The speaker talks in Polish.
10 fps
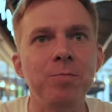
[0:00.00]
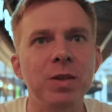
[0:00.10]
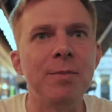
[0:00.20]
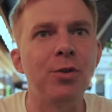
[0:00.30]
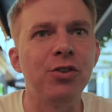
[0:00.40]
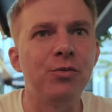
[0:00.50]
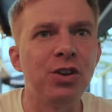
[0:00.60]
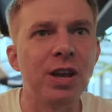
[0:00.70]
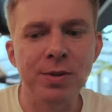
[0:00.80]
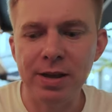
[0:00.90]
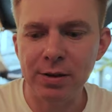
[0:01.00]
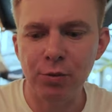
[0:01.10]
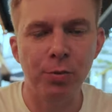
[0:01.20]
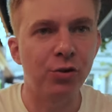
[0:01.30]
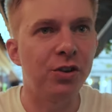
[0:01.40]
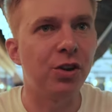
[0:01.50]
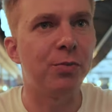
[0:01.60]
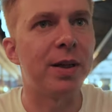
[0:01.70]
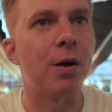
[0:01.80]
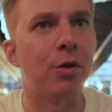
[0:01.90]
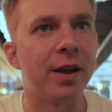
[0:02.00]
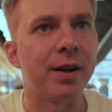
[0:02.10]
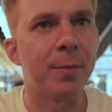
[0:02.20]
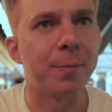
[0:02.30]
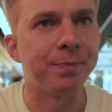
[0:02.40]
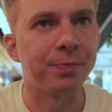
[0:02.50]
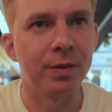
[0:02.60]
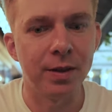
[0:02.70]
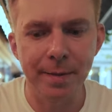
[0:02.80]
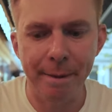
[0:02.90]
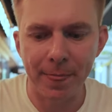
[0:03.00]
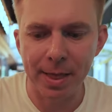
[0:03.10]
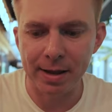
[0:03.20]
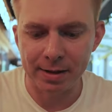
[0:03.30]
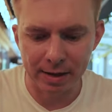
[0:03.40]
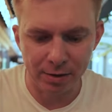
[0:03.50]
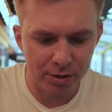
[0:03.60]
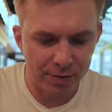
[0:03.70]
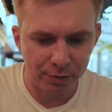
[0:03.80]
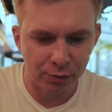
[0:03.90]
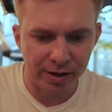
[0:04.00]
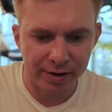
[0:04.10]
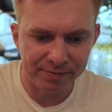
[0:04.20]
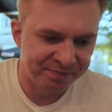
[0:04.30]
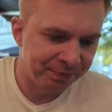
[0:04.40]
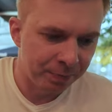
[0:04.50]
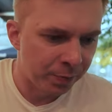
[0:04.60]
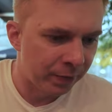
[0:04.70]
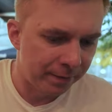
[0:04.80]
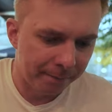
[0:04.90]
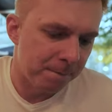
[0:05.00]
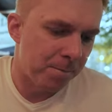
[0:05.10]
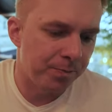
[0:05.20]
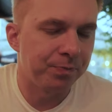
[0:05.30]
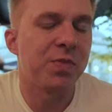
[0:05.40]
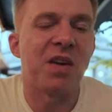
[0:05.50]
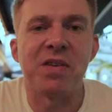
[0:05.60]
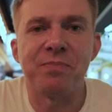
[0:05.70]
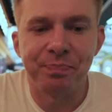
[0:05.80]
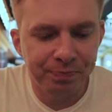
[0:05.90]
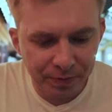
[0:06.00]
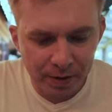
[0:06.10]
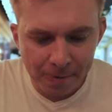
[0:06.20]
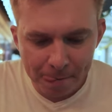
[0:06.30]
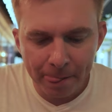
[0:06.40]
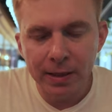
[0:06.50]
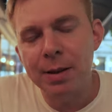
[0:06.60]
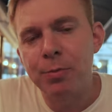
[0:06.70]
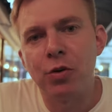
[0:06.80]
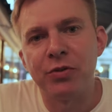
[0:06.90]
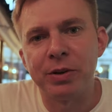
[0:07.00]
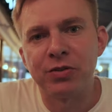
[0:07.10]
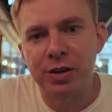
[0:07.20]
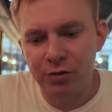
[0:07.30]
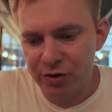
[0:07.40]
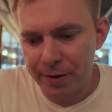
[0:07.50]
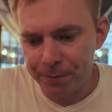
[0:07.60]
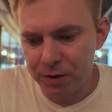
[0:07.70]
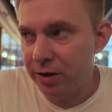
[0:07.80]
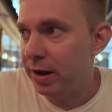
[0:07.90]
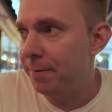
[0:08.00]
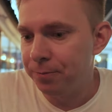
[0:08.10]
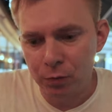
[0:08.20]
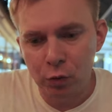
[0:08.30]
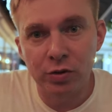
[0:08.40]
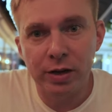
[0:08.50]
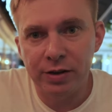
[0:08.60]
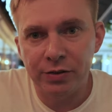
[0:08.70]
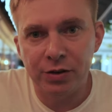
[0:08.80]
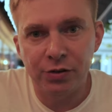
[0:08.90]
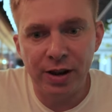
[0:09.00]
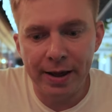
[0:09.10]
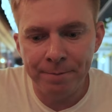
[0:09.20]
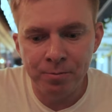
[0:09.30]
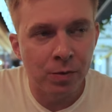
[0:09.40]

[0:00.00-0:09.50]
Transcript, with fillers: I tam to się przyjemnie jadło, bo się nie rozpadało tak. Nie? Tak jak ten, no nie wiem, tutaj. Nie wiem. Tam było smaczniejsze i tyle. Tu nie jest źle.